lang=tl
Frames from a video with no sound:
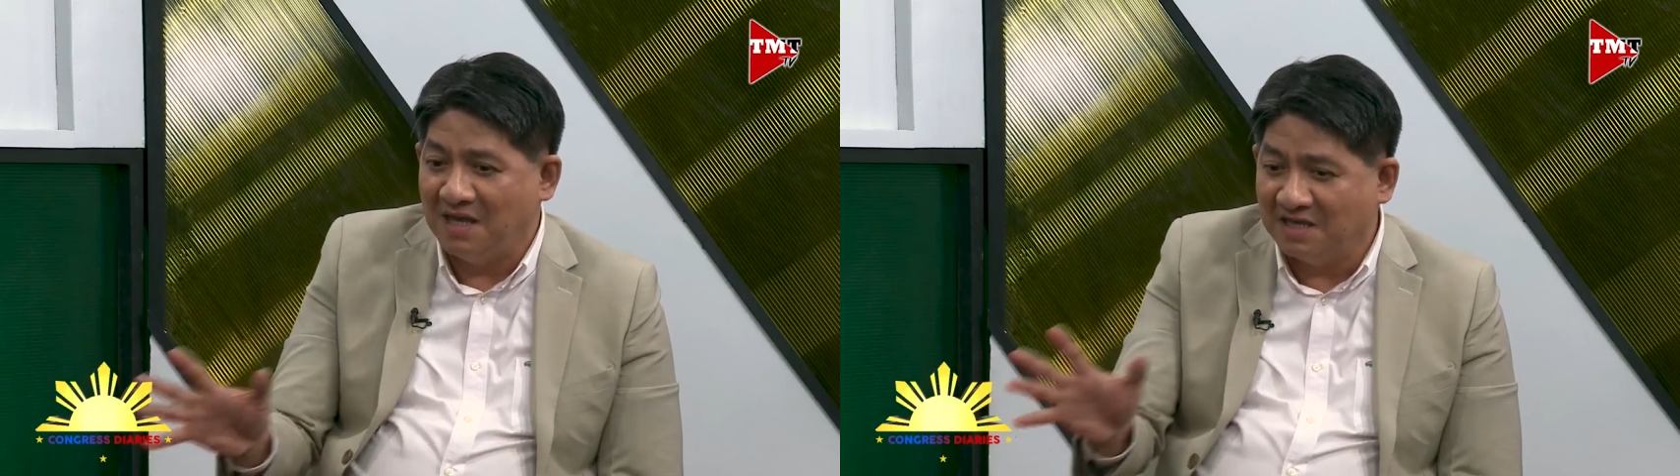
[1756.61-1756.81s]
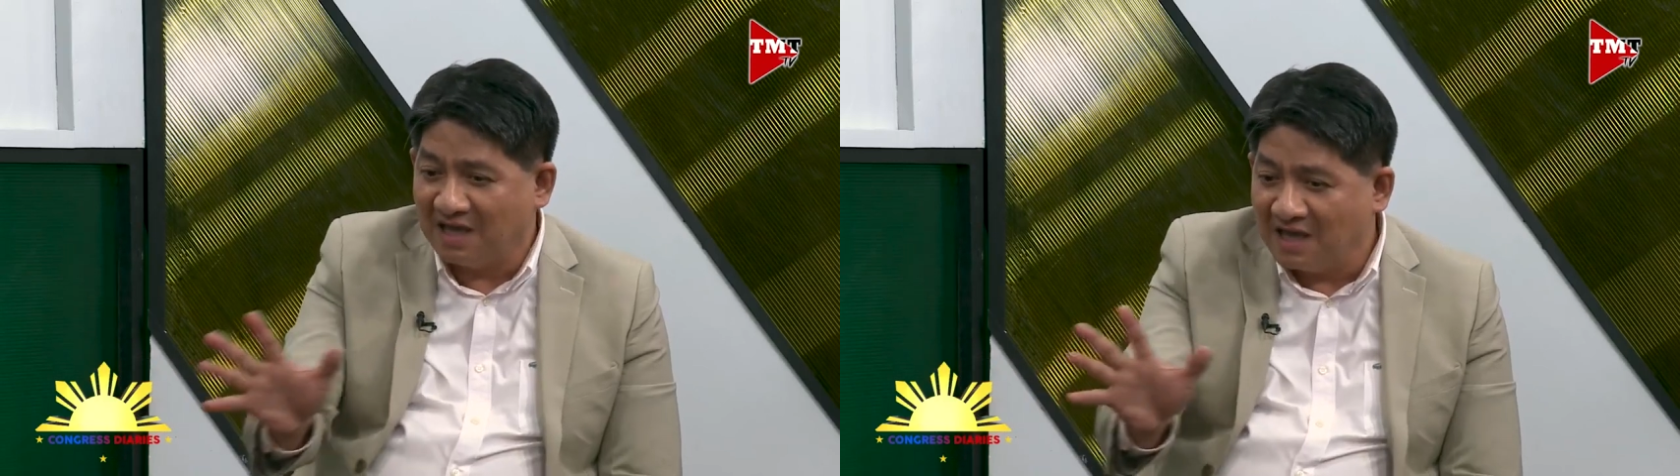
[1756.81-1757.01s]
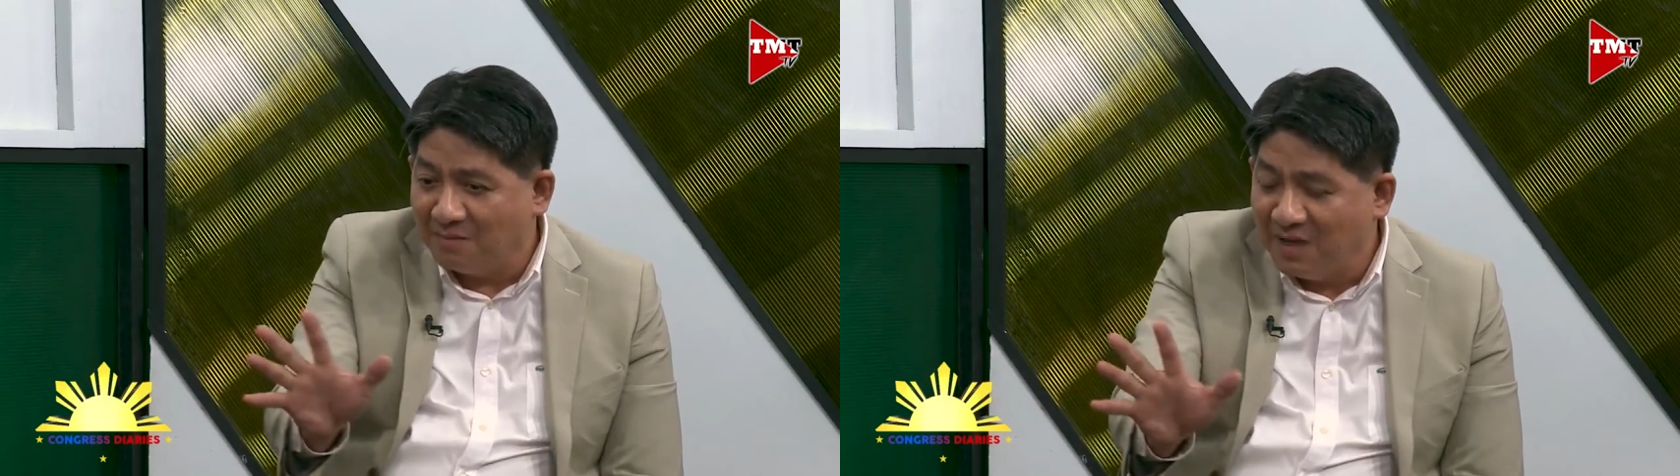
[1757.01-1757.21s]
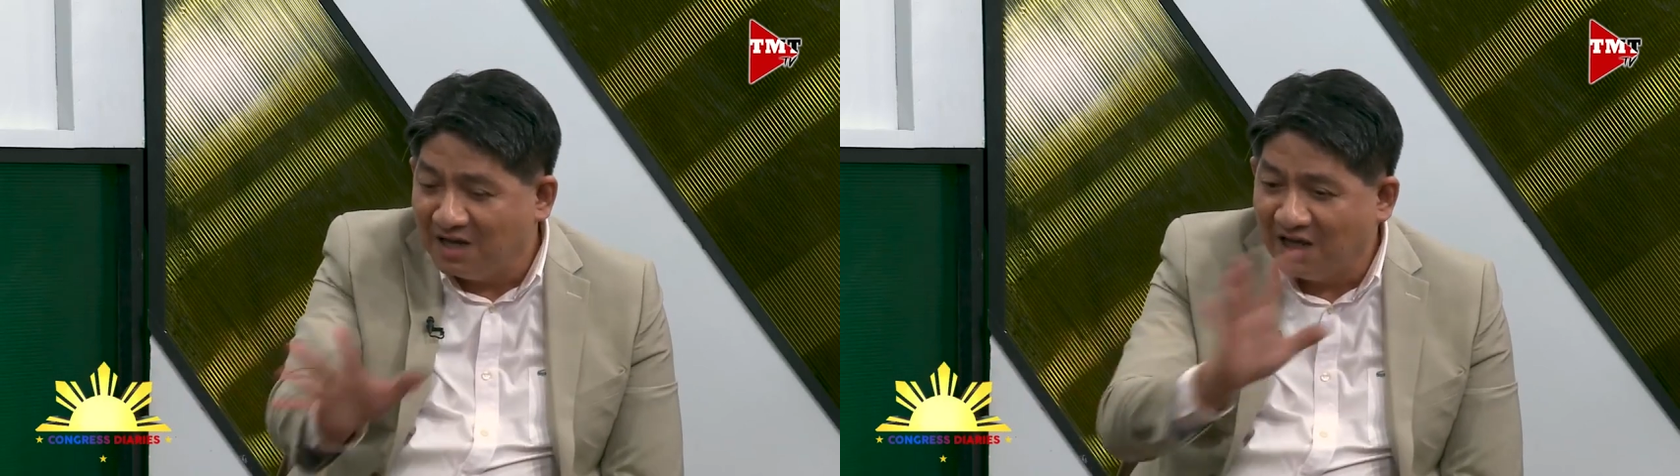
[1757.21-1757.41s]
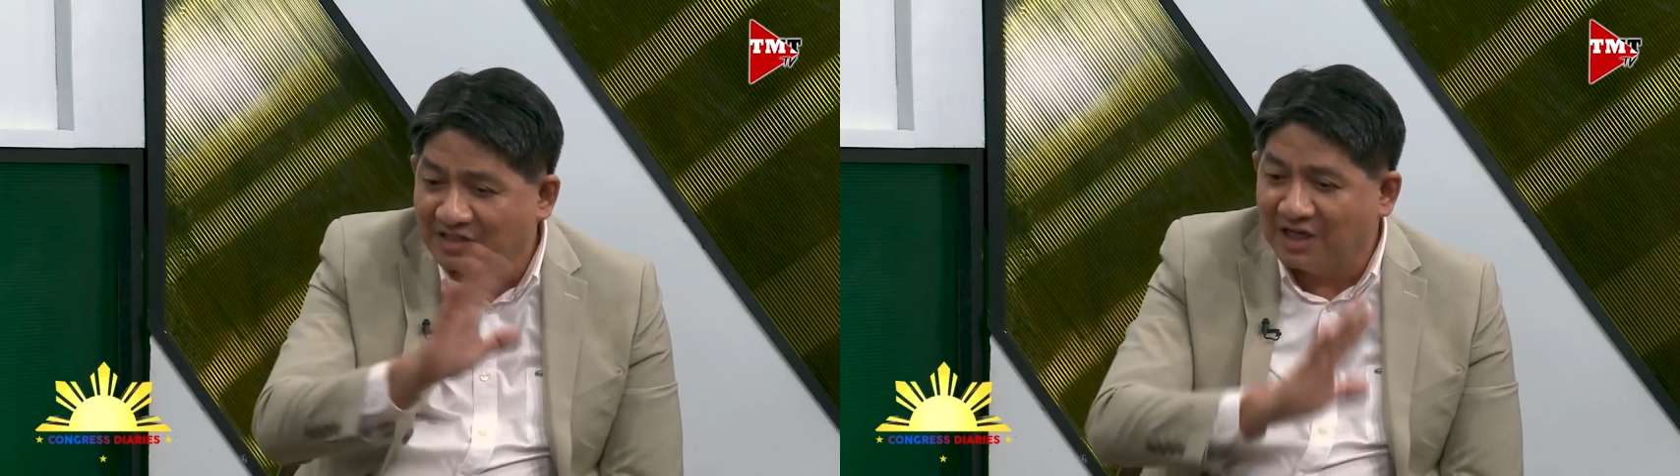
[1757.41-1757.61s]
eh, kaya
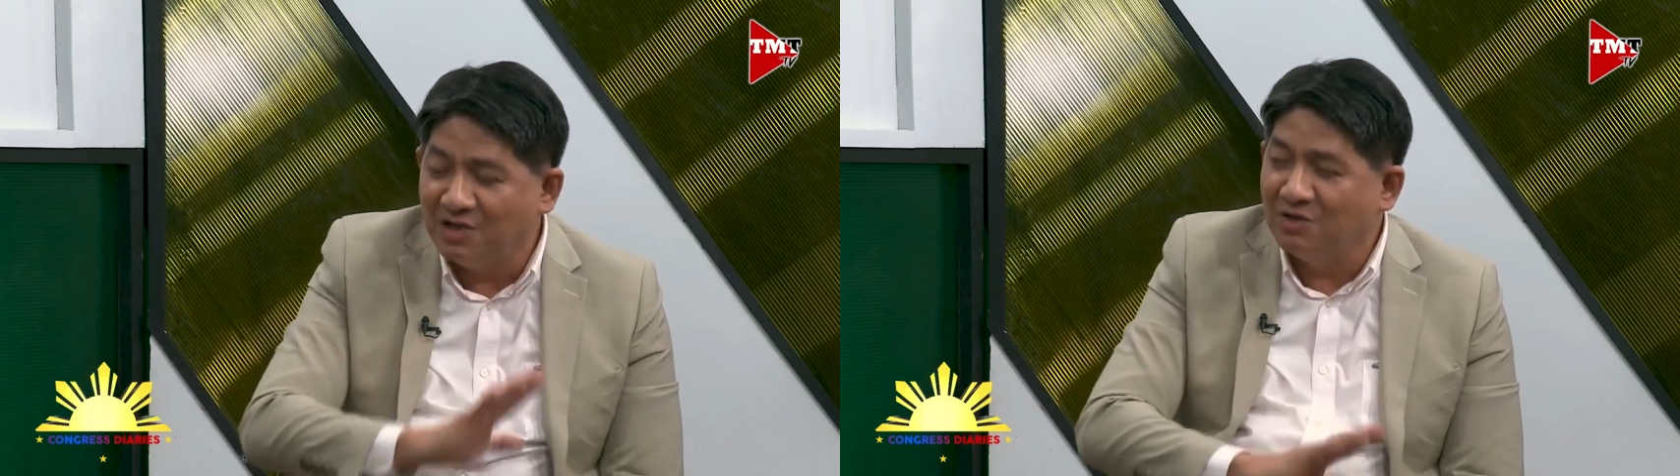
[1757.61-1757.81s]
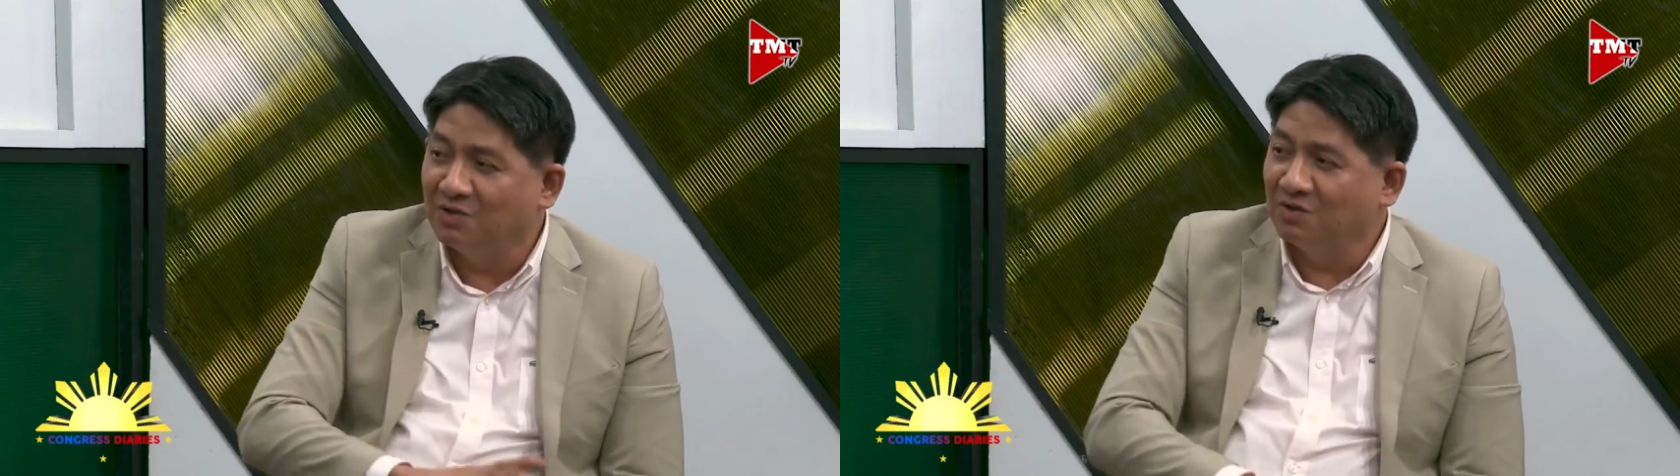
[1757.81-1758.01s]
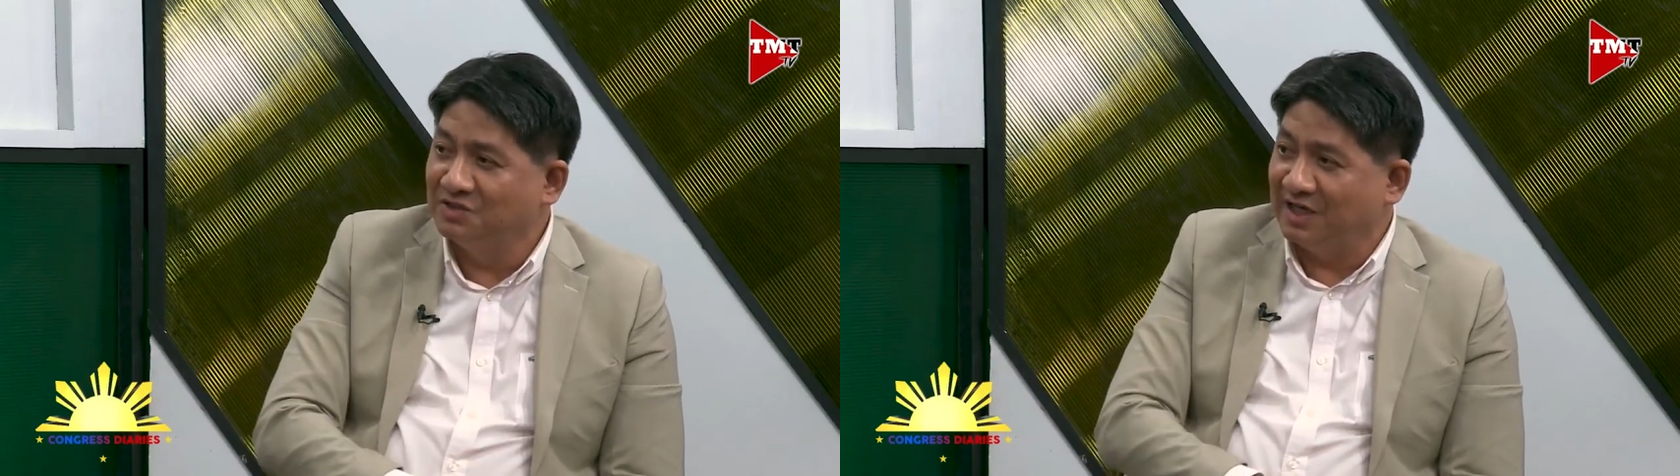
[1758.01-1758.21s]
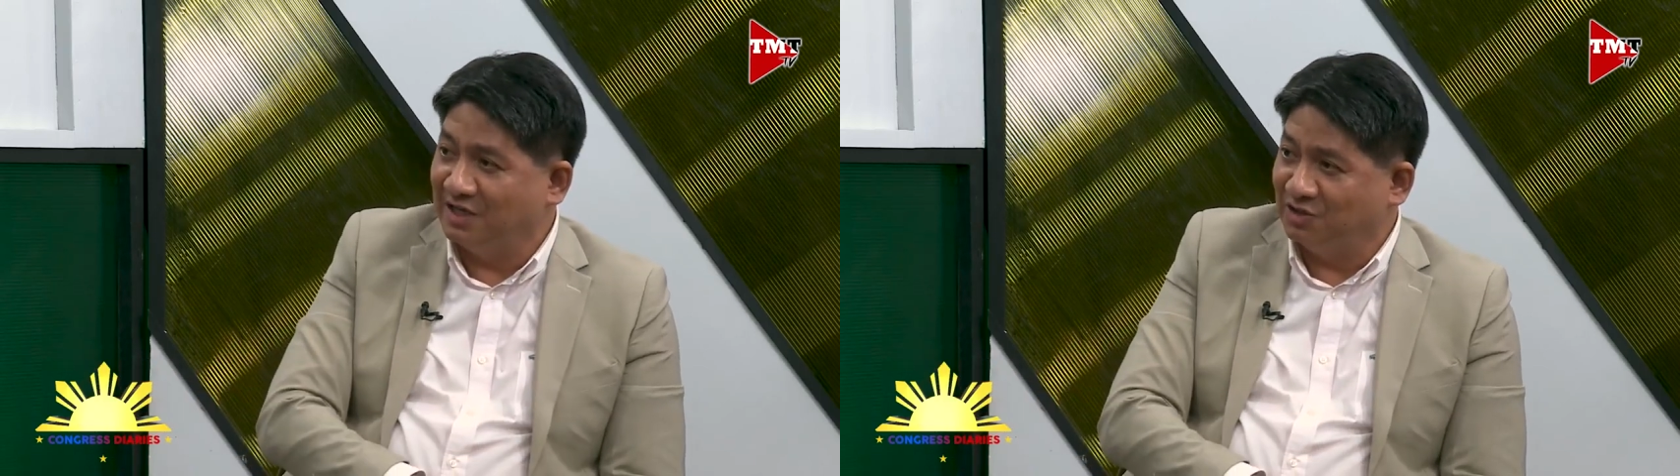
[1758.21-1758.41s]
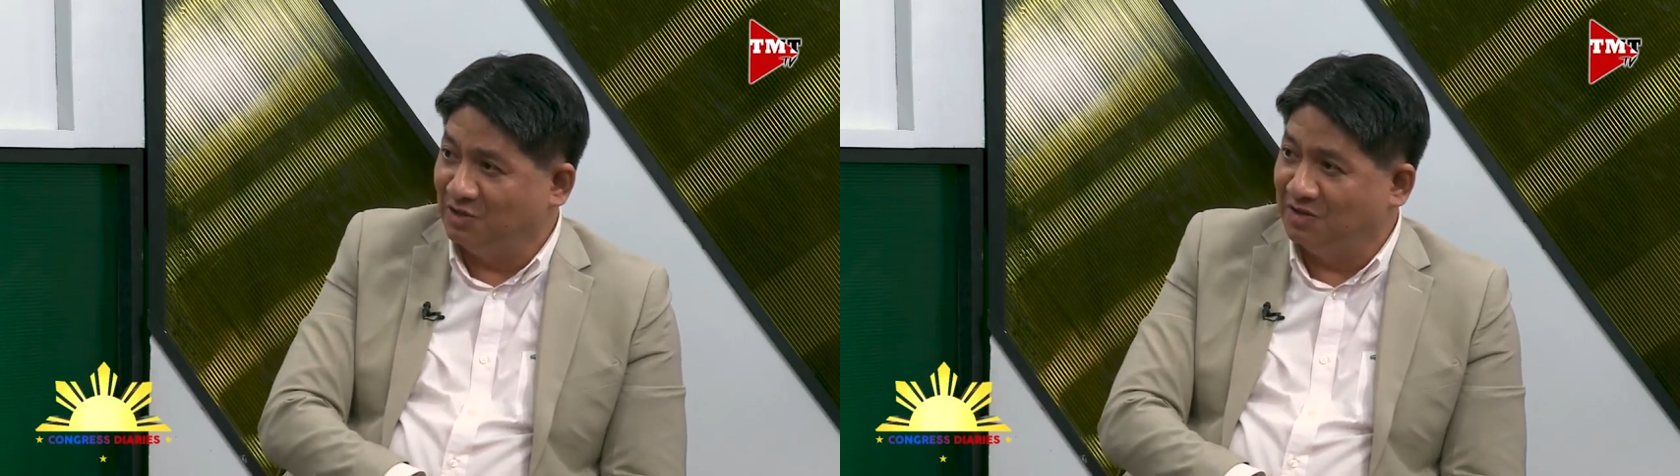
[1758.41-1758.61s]
binigay sa'yo yung
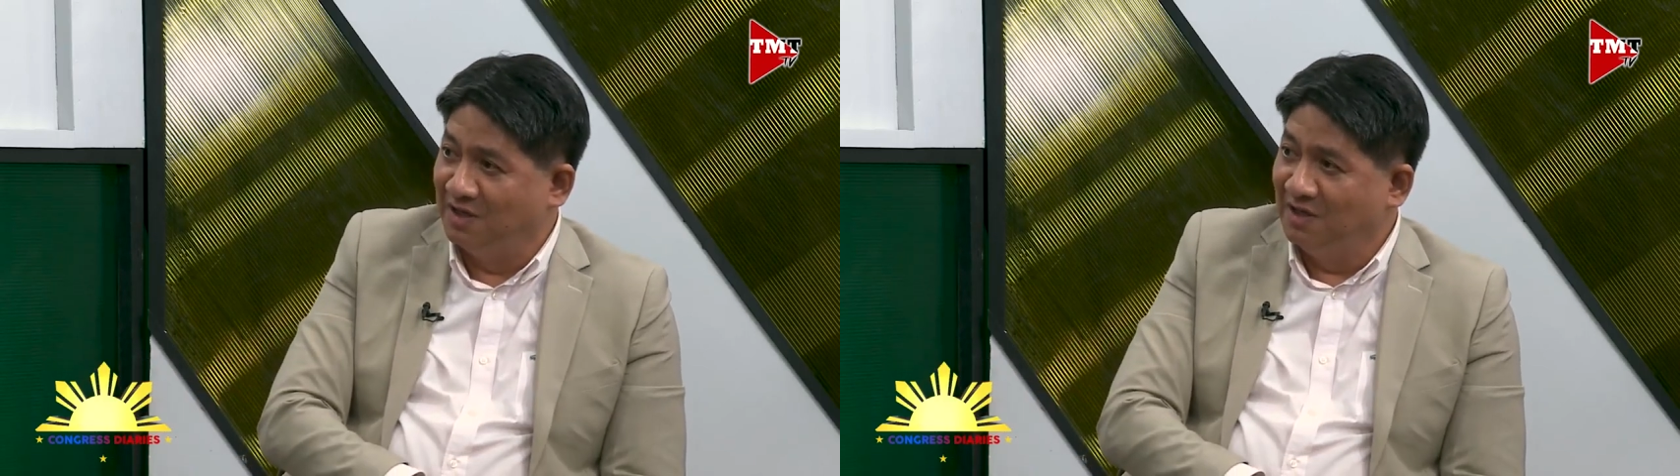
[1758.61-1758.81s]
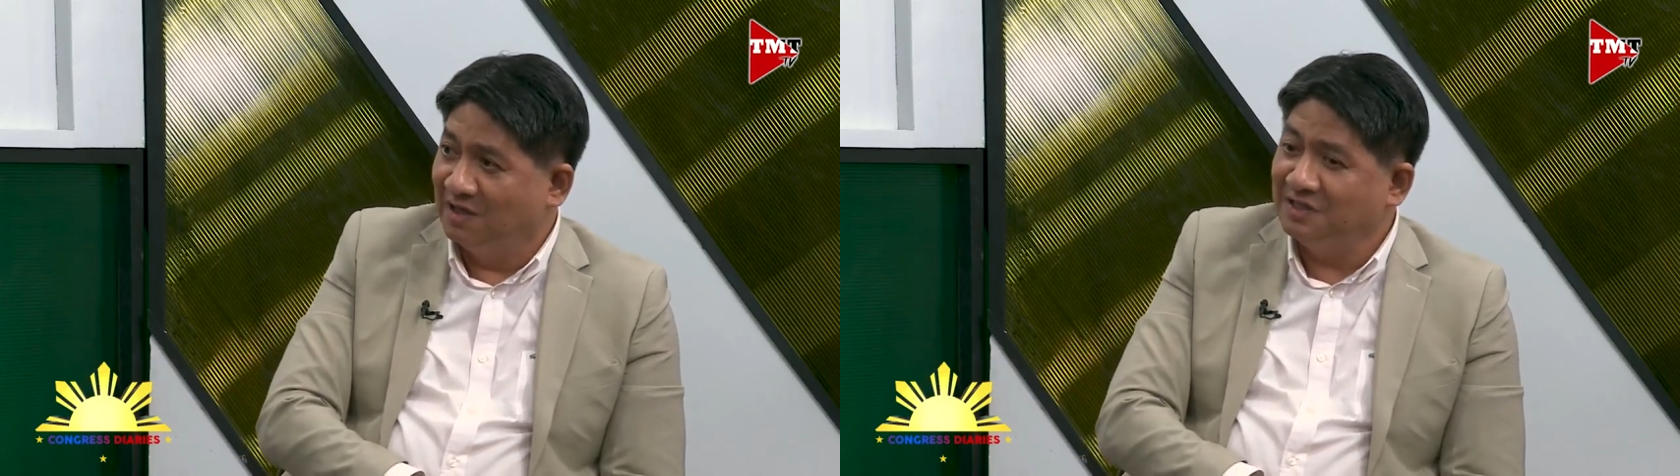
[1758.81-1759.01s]
concession, mm.